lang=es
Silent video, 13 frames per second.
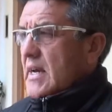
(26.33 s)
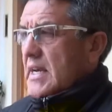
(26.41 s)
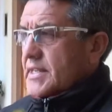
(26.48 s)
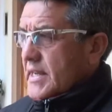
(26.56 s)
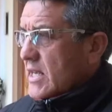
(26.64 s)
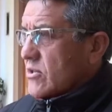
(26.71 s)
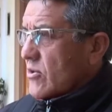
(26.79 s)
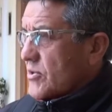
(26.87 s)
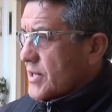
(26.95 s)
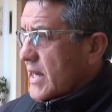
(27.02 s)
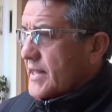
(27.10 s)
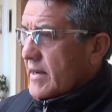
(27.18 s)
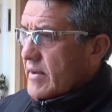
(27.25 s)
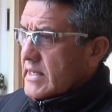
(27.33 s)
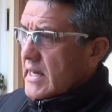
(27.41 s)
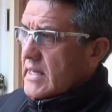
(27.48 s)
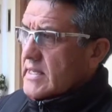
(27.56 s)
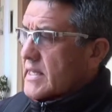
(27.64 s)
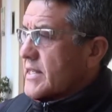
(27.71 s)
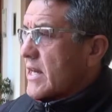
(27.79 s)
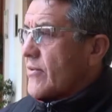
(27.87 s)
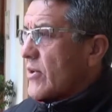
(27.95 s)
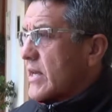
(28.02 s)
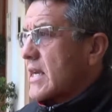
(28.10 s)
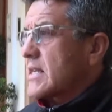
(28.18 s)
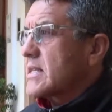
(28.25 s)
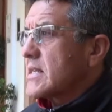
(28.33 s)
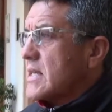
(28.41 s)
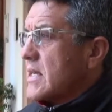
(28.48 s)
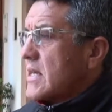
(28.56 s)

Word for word: hacerlas conocer a través de las líneas telefónicas.